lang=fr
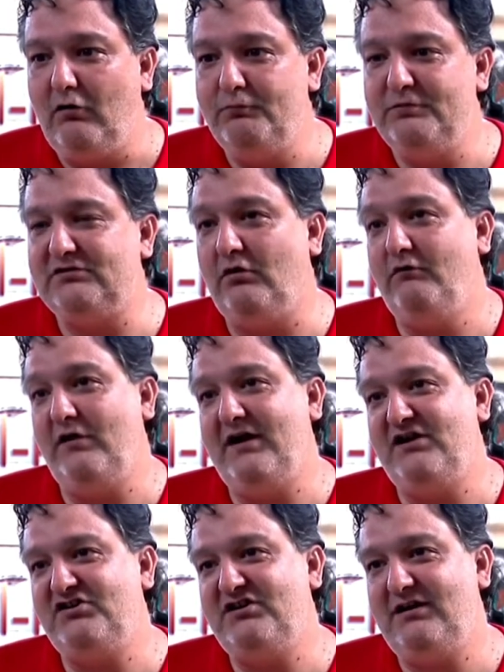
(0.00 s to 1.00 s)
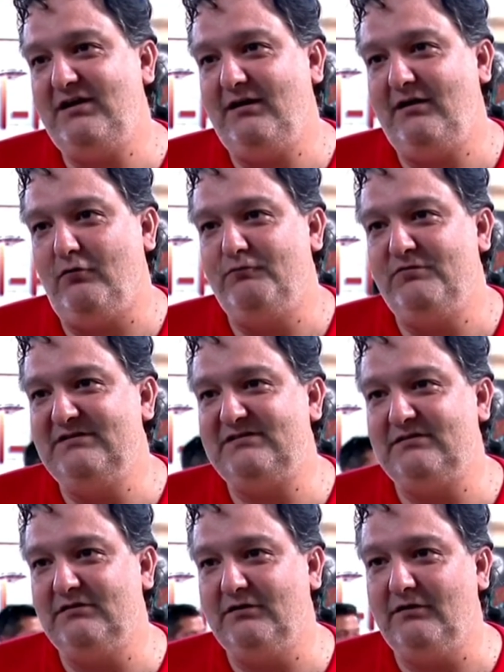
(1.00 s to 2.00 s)
on puisse revoyager et qu'on
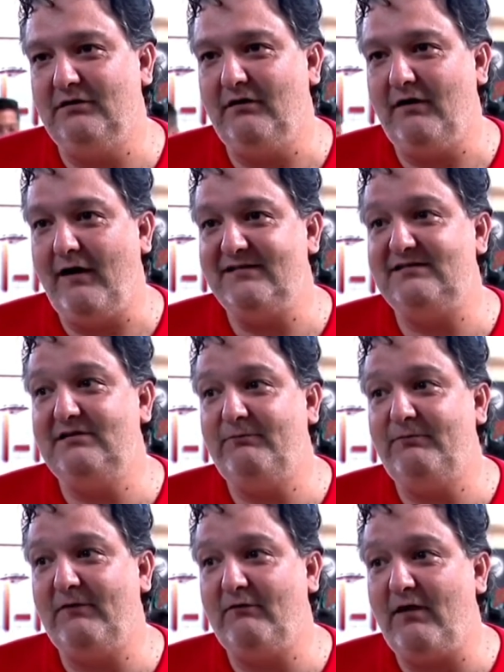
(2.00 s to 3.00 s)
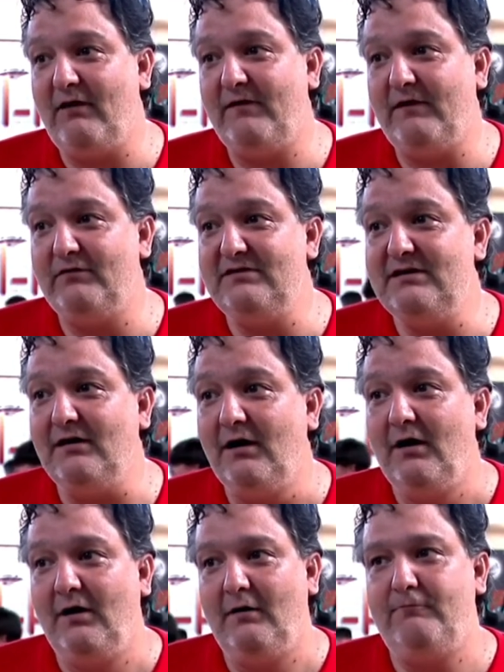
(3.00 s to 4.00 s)
puisse ainsi pouvoir faire venir
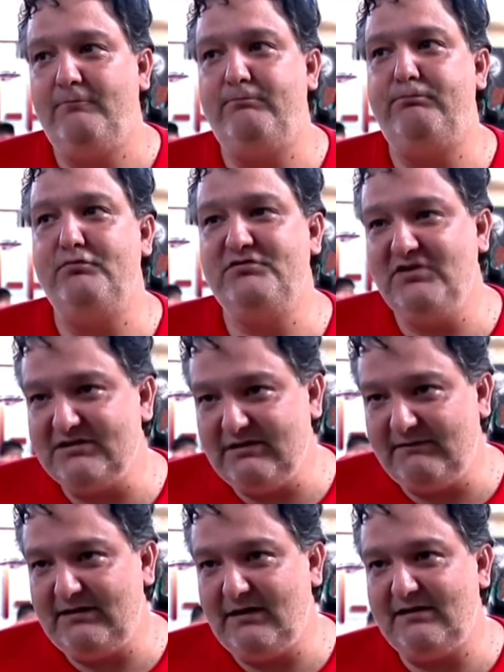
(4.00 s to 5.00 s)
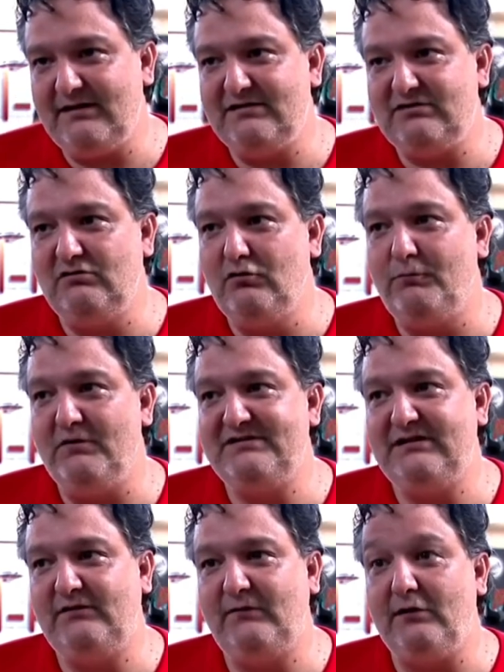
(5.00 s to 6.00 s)
plusieurs invités internationaux pour
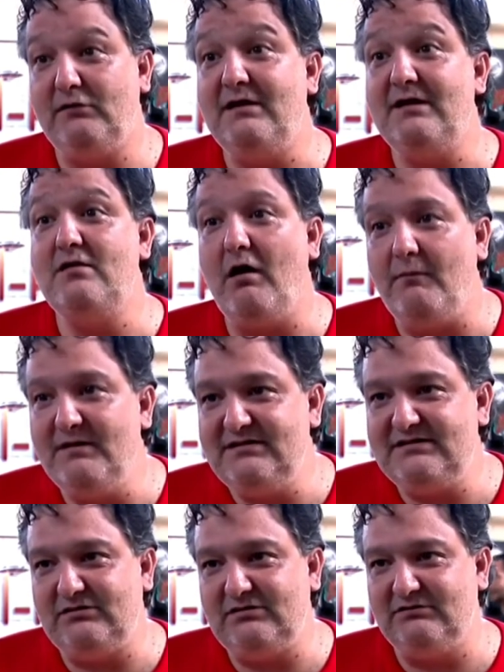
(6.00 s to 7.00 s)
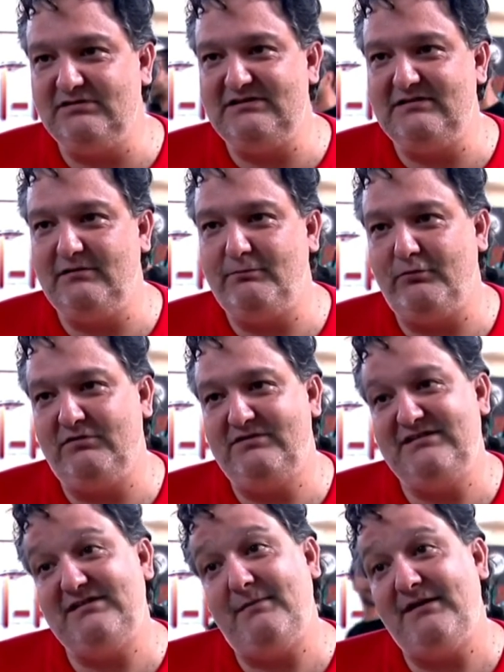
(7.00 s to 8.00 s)
essayer de faire une énorme édition euh, pour le
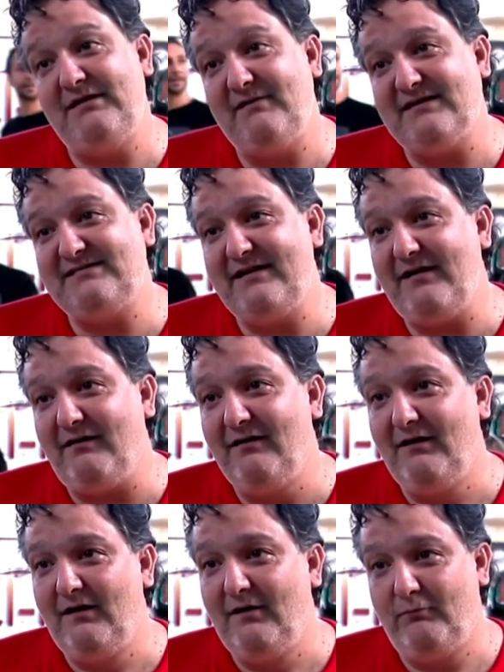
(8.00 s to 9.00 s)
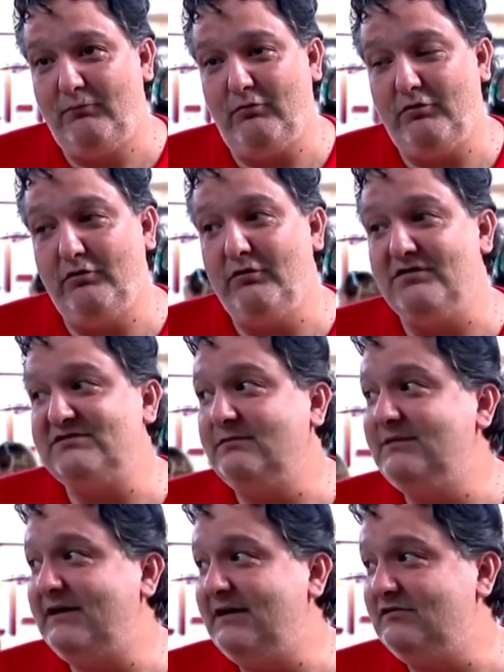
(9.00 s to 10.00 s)
10e anniversaire pour que l'ensemble des